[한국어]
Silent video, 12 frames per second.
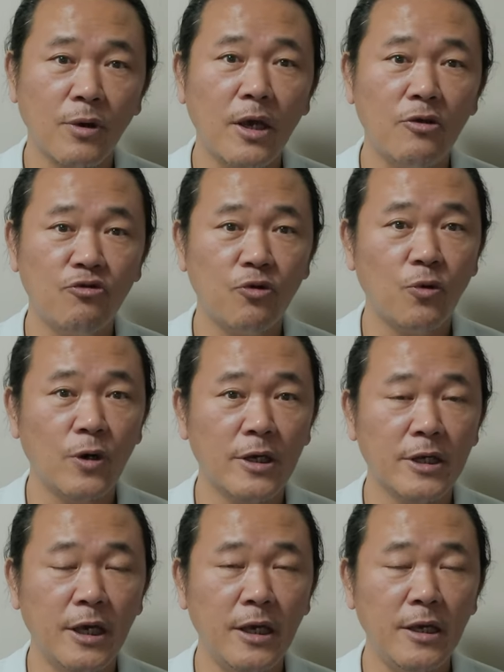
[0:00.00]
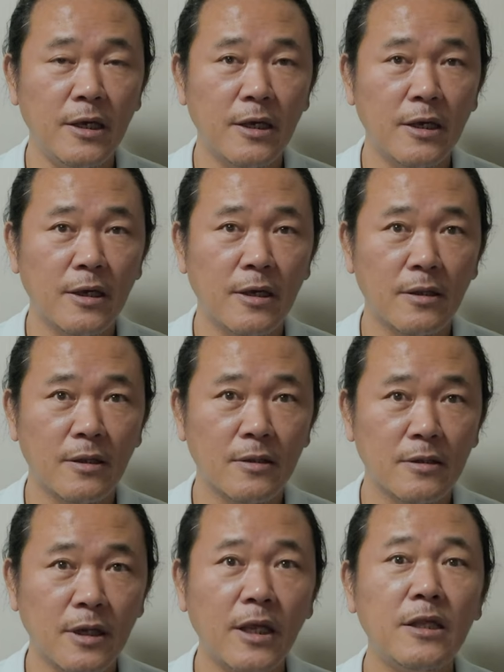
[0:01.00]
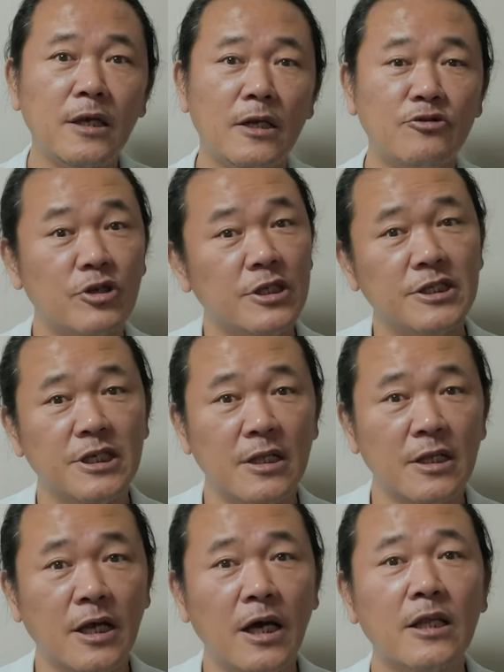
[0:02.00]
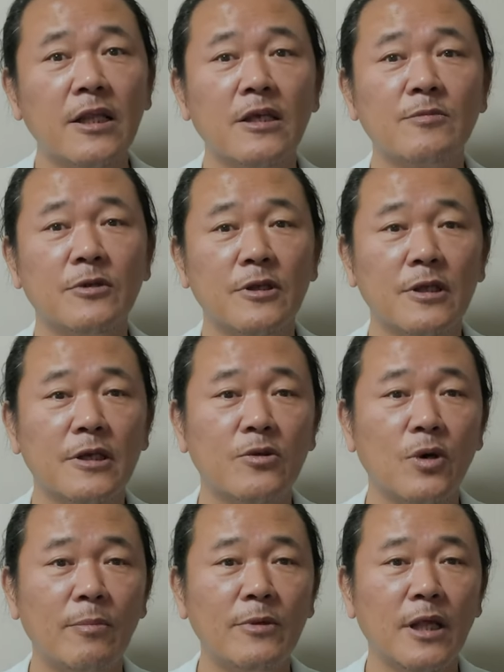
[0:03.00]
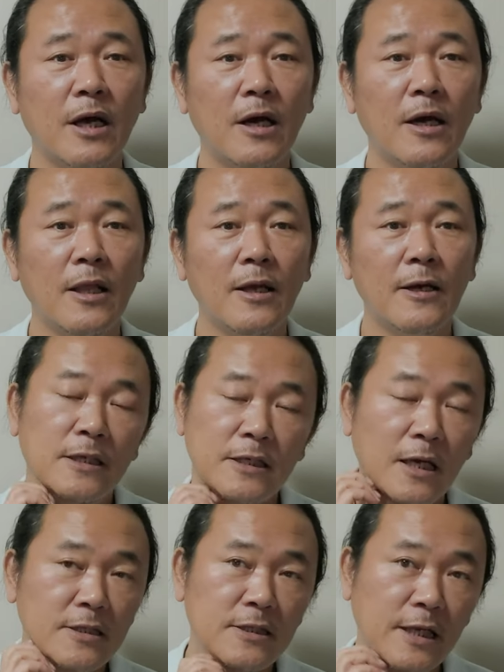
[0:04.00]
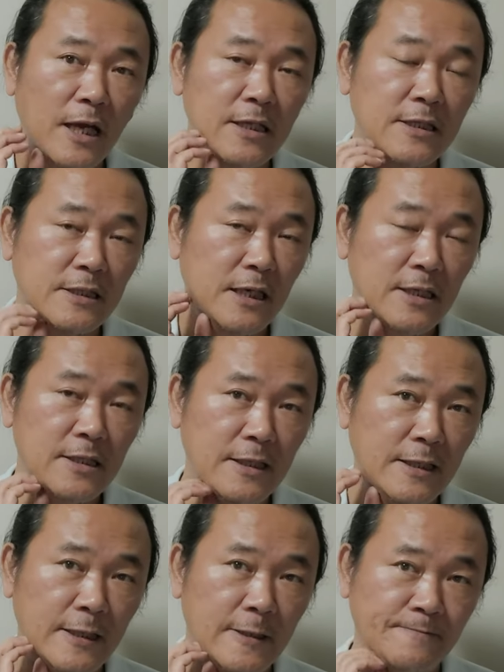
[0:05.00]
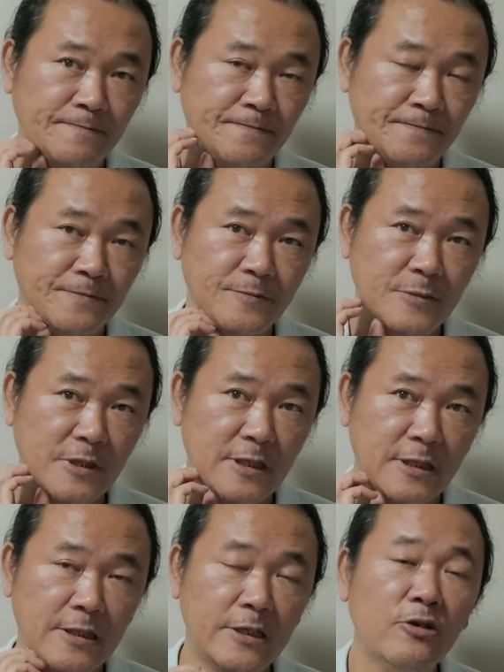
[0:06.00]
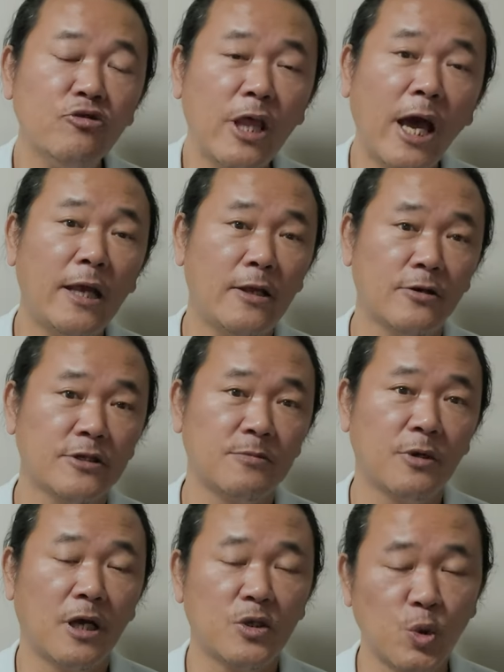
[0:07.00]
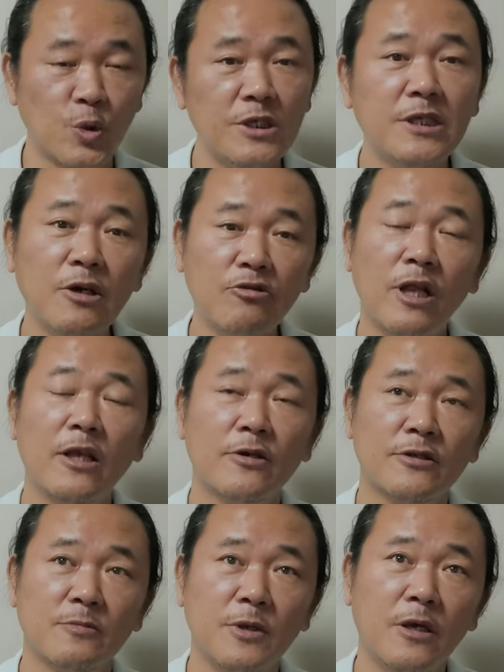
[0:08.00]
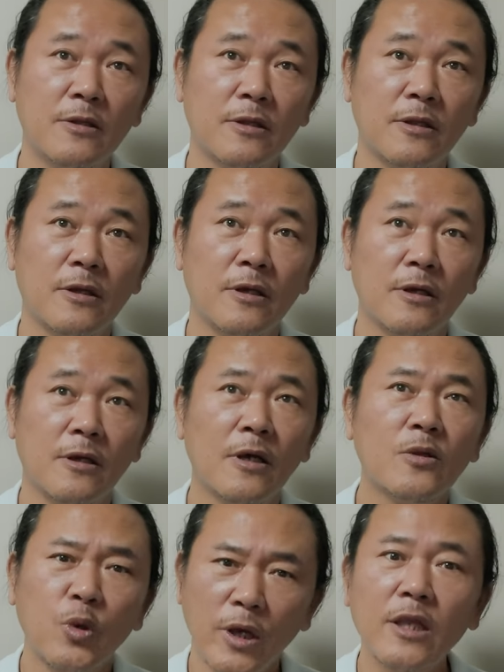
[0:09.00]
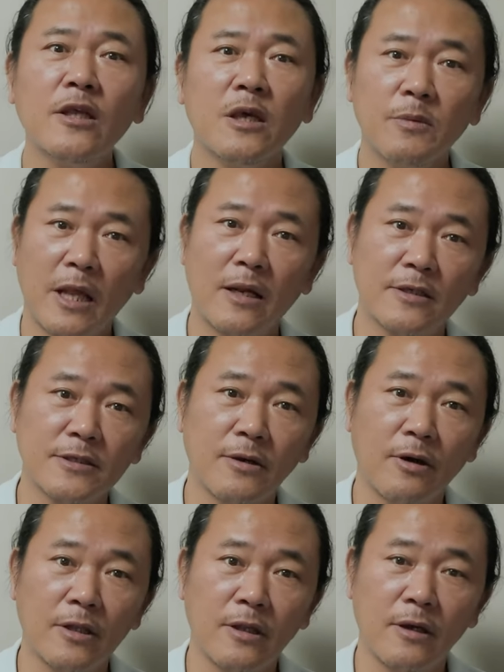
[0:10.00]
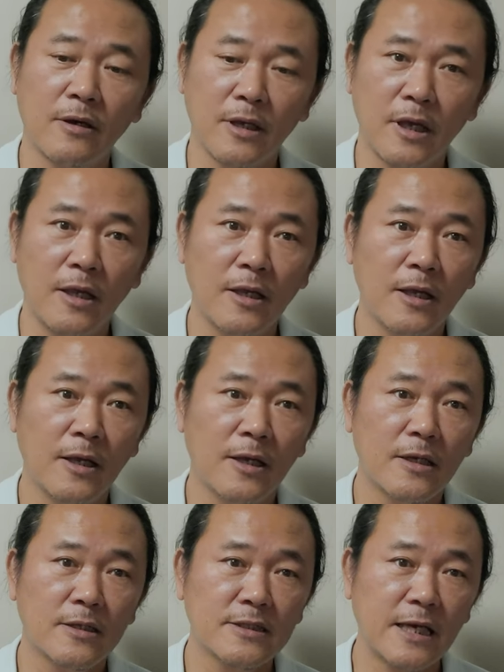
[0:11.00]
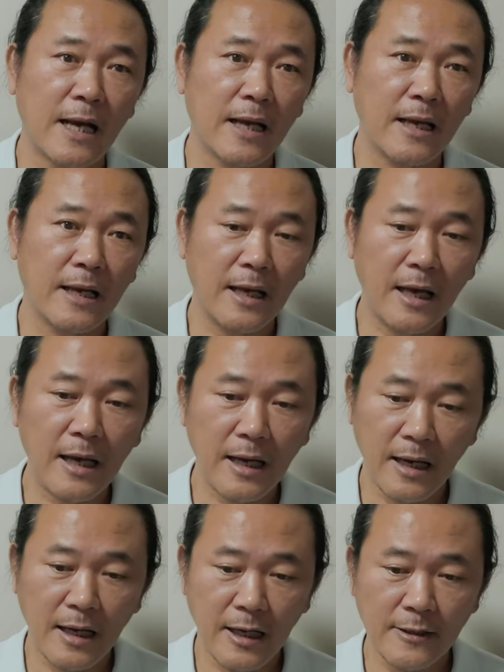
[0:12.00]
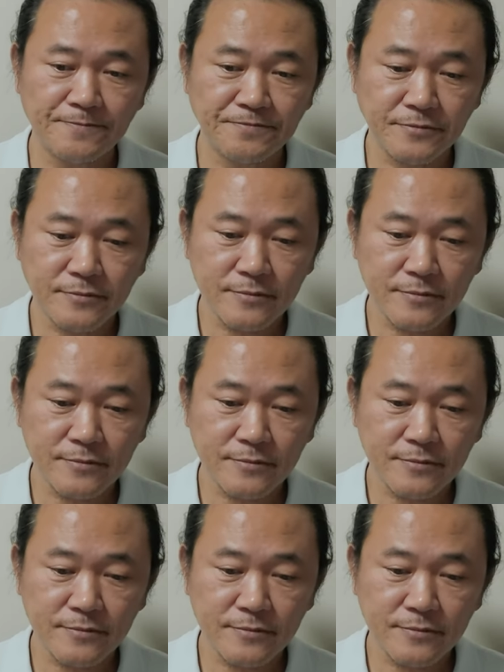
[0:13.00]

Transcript: 꽤 유용하게 트레이닝 할 수 있지 않을까 생각이 들기도 합니다. 제가 제가 이 책을 음, 글로다가 읽었으면, 그러니까 종이책으로다 읽었으면 되게 느낌이 달랐을 것 같아요. 예, 작가가